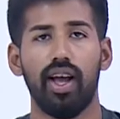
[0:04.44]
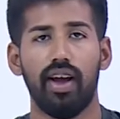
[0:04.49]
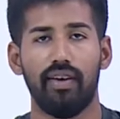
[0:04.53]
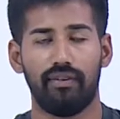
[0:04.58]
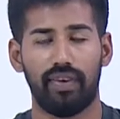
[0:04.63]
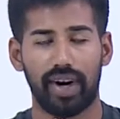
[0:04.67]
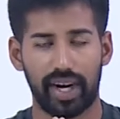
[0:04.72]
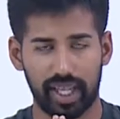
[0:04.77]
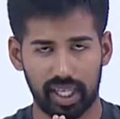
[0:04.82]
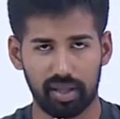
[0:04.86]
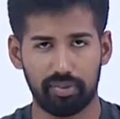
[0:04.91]

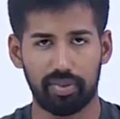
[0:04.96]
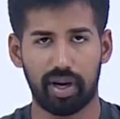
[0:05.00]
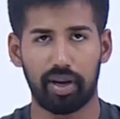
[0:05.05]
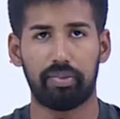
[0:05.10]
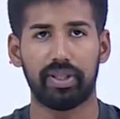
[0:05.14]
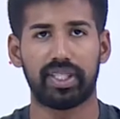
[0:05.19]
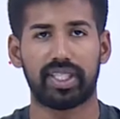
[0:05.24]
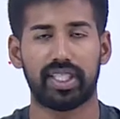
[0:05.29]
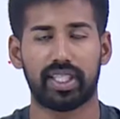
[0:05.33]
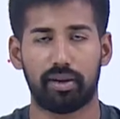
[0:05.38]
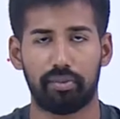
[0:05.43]
வணக்கம்
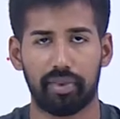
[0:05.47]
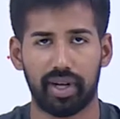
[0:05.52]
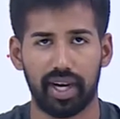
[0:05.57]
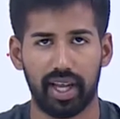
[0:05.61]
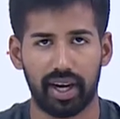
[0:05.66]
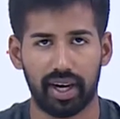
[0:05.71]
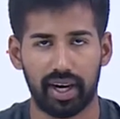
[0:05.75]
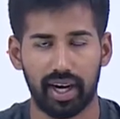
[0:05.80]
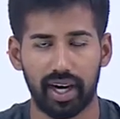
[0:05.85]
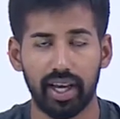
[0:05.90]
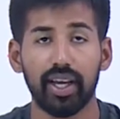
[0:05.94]
ஐபிசி தமிழ்
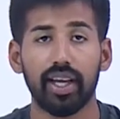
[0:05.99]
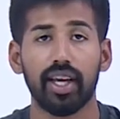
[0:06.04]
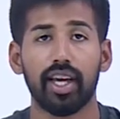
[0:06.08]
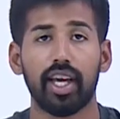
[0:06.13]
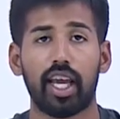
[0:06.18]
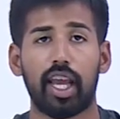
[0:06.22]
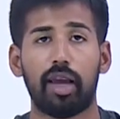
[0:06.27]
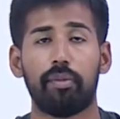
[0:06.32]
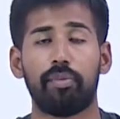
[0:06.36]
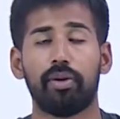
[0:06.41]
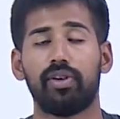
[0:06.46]
நேர்களே
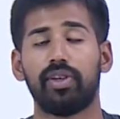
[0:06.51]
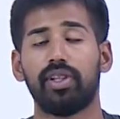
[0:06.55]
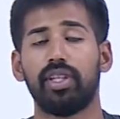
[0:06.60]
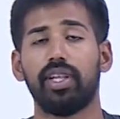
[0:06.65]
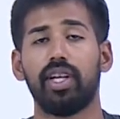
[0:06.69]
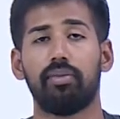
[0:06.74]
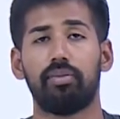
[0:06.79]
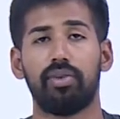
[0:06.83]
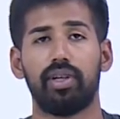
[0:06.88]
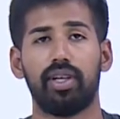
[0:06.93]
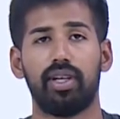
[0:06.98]
இப்போ வந்து
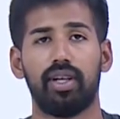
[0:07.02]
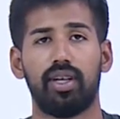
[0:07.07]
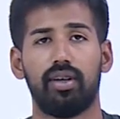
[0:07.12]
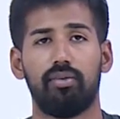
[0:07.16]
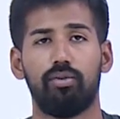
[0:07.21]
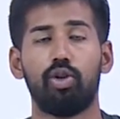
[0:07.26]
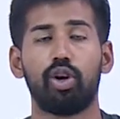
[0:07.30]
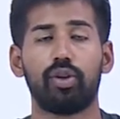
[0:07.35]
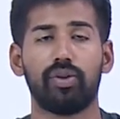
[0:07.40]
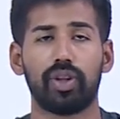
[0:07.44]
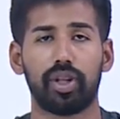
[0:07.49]
நம்ம
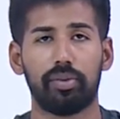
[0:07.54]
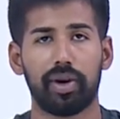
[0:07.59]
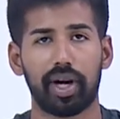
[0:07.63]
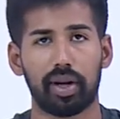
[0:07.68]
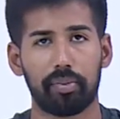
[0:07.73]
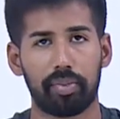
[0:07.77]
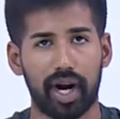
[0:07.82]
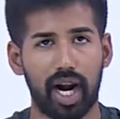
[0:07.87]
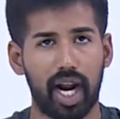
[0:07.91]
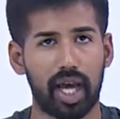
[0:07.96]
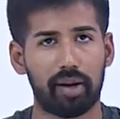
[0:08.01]
மூணு விதமான
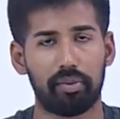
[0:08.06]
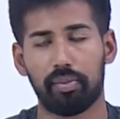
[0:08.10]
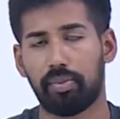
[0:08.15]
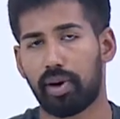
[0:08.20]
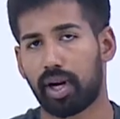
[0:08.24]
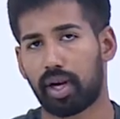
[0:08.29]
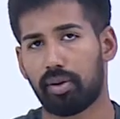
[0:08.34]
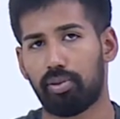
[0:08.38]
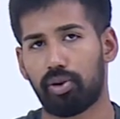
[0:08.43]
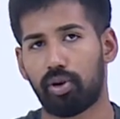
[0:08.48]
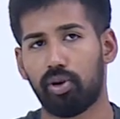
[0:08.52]
பிராணாயாமம்
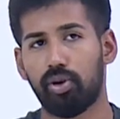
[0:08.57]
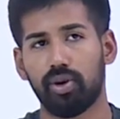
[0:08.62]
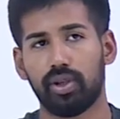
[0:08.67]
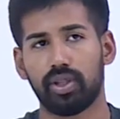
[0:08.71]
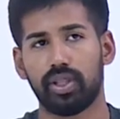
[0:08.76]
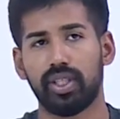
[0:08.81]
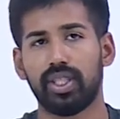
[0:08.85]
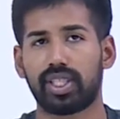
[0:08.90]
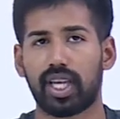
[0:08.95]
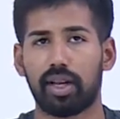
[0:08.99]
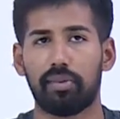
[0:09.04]
பார்க்க போகிறோம்
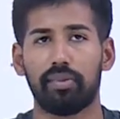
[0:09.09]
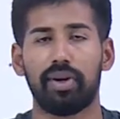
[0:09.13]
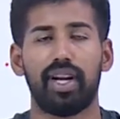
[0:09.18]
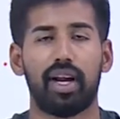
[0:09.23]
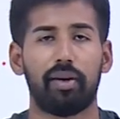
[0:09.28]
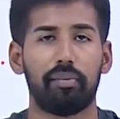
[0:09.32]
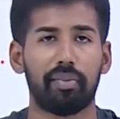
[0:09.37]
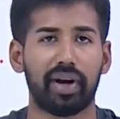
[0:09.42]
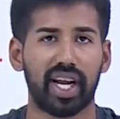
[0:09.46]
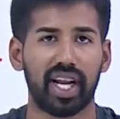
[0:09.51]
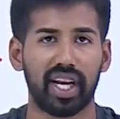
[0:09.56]
திஸ் கேன் பி
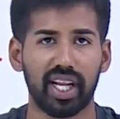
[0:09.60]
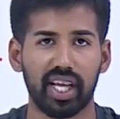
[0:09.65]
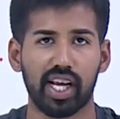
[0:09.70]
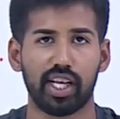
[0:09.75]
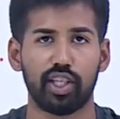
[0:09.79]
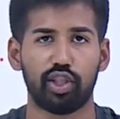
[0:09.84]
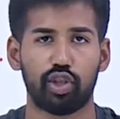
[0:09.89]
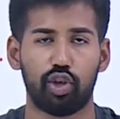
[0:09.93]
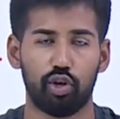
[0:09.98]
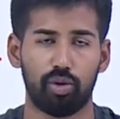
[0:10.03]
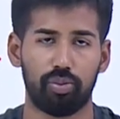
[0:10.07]
டன் பை எனி
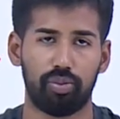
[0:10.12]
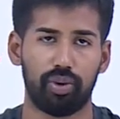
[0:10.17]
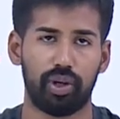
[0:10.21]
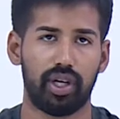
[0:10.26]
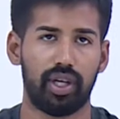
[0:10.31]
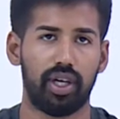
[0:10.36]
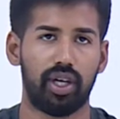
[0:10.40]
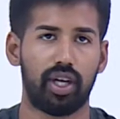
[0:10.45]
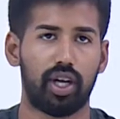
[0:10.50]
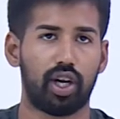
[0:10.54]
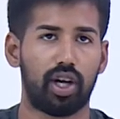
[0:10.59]
ஏஜ் குரூப்
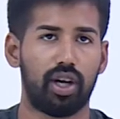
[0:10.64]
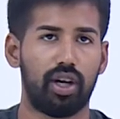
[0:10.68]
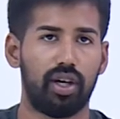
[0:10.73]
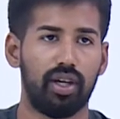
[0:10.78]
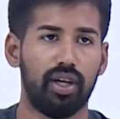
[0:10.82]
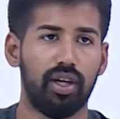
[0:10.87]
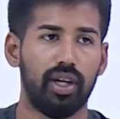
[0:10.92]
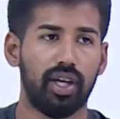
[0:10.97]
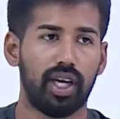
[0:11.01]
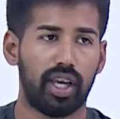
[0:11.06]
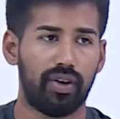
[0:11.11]

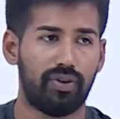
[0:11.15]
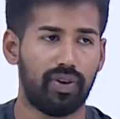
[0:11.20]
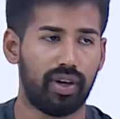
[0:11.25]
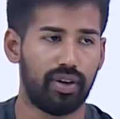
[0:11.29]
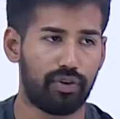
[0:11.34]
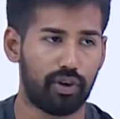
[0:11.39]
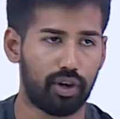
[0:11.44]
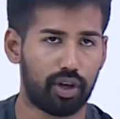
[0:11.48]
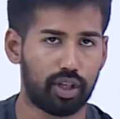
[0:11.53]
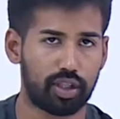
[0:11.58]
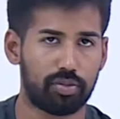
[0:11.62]
ஈவன் இஃப்
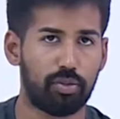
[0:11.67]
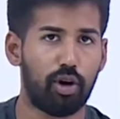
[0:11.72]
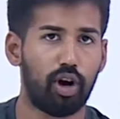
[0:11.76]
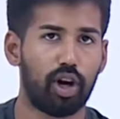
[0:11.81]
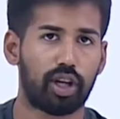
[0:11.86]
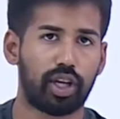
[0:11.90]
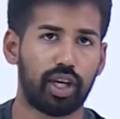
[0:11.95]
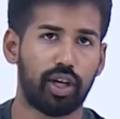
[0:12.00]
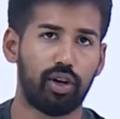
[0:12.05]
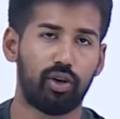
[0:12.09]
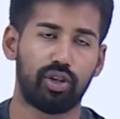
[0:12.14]
யூர் ஸ்மால்
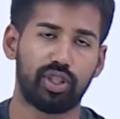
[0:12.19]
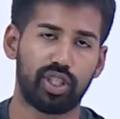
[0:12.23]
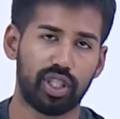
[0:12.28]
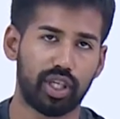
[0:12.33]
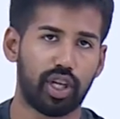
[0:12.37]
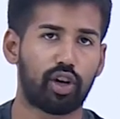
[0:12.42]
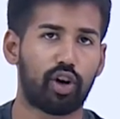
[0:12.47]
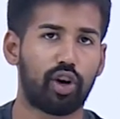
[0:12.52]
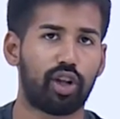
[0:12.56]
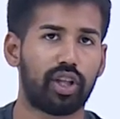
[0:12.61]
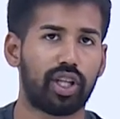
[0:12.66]
கிட் ஒரு சின்ன
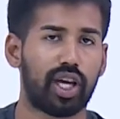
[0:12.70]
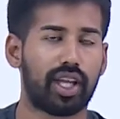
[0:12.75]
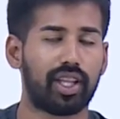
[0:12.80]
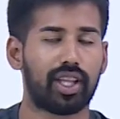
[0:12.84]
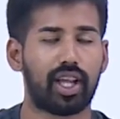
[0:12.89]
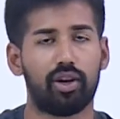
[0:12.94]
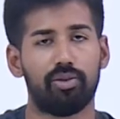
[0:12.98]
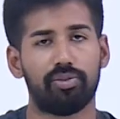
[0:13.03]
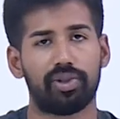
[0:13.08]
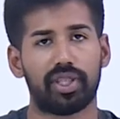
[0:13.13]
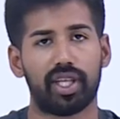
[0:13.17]
குழந்தையாக
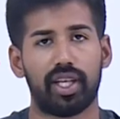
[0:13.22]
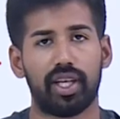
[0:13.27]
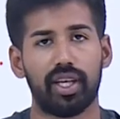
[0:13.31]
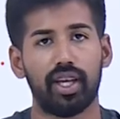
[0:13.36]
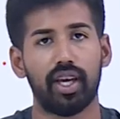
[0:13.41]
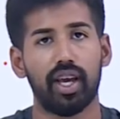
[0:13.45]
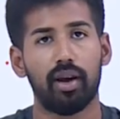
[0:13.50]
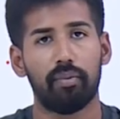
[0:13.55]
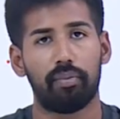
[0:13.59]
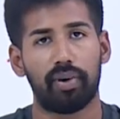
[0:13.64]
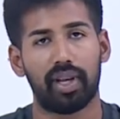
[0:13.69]
இருந்தாலும் சரி
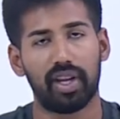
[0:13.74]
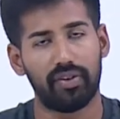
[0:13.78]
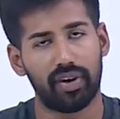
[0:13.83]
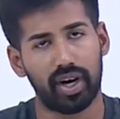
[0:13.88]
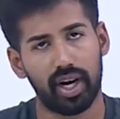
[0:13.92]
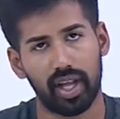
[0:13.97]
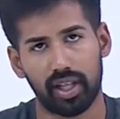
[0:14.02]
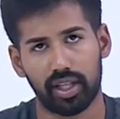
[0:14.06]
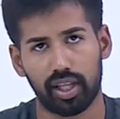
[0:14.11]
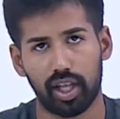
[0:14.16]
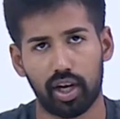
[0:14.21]

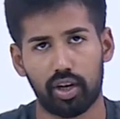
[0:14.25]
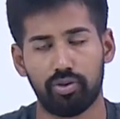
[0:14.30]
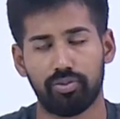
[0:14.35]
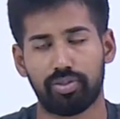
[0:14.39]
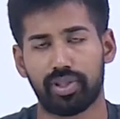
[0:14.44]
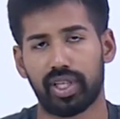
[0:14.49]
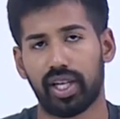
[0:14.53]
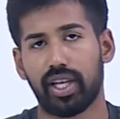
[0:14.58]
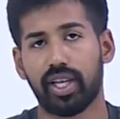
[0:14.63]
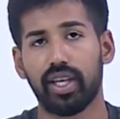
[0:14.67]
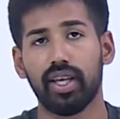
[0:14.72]
பெரியவங்களாக இருந்தாலும்
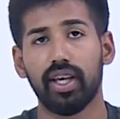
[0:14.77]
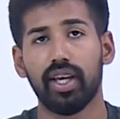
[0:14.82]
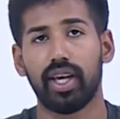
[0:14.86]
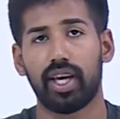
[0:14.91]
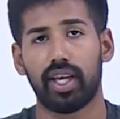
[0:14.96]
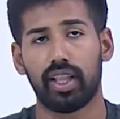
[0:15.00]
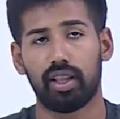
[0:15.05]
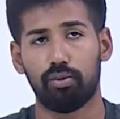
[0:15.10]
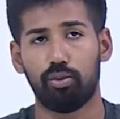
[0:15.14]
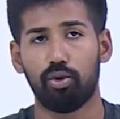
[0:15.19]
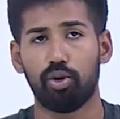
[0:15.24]
சரி
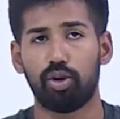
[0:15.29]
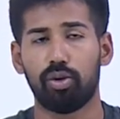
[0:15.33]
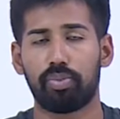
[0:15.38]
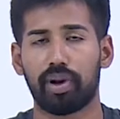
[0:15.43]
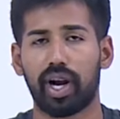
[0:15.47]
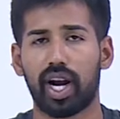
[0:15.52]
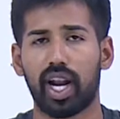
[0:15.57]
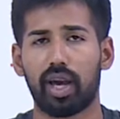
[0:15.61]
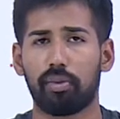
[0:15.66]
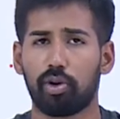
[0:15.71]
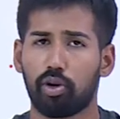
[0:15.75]
இந்த மூணு
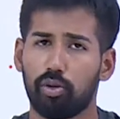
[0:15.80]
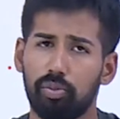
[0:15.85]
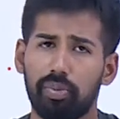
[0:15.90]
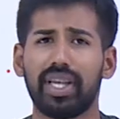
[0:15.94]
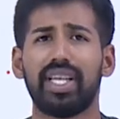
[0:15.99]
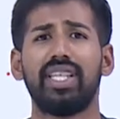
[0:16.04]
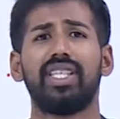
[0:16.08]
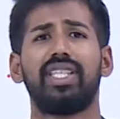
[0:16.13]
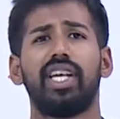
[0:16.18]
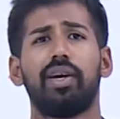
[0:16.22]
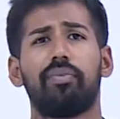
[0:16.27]
பிராணாயாமம் ரொம்ப
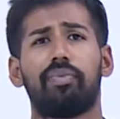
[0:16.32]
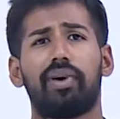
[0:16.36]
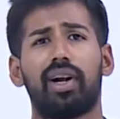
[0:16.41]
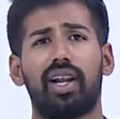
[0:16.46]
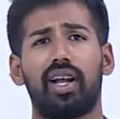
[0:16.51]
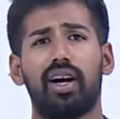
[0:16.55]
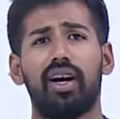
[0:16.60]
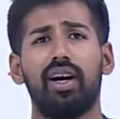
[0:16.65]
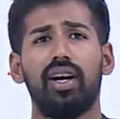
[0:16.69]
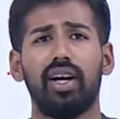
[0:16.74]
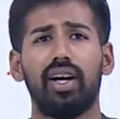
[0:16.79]
ஈஸியாக பண்ணலாம்